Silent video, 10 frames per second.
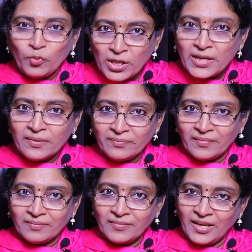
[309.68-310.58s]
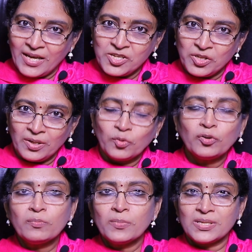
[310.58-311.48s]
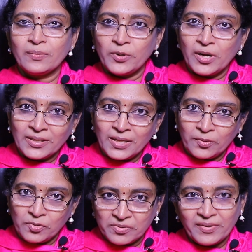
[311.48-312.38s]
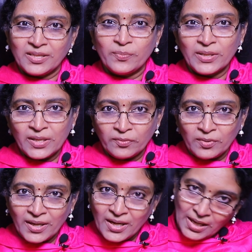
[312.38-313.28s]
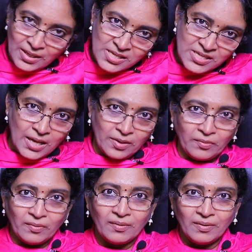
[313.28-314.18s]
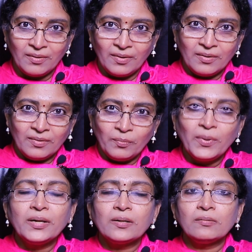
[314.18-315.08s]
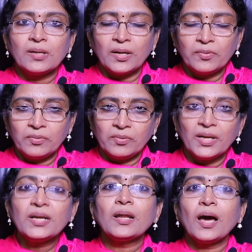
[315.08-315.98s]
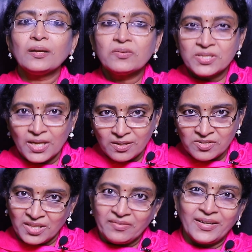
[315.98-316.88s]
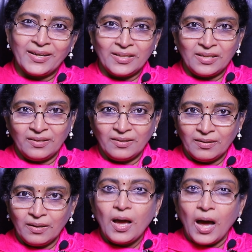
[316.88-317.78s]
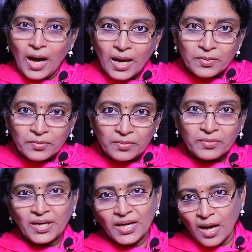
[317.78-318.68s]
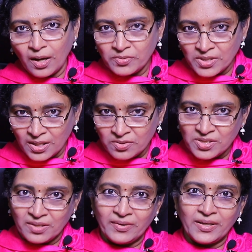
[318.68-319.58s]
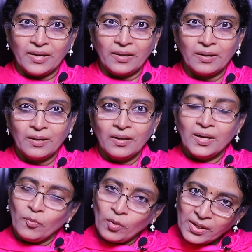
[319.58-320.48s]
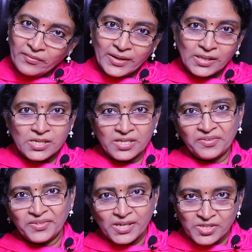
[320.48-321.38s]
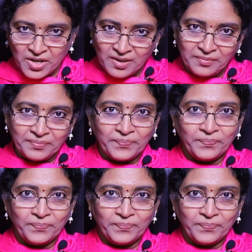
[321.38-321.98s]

ఉదయం లేచి కుటుంబ సభ్యులందరి కోసం ఎంతమంది ఉంటే అన్నిసార్లు మీ ఇంట్లో నలుగురు ఉంటే నాలుగు సార్లు చదవండి అది ఆరుగురు ఉంటే ఆరు సార్లు చదవండి ఒక్క వ్యక్తి చదివితే చాలు